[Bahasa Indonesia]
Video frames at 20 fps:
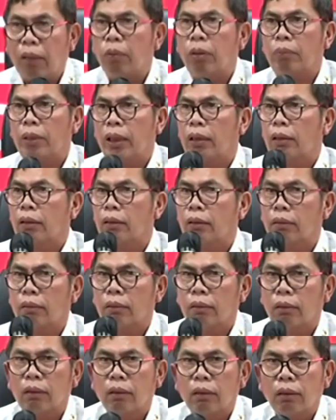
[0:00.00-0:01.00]
polemik.
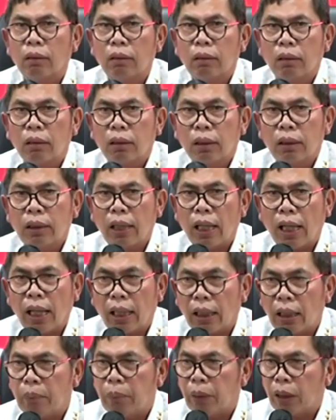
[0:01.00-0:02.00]
Yang
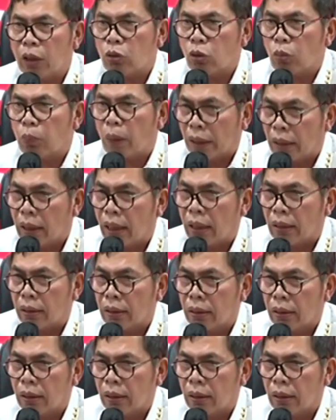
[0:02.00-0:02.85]
ada beda sudut pandang.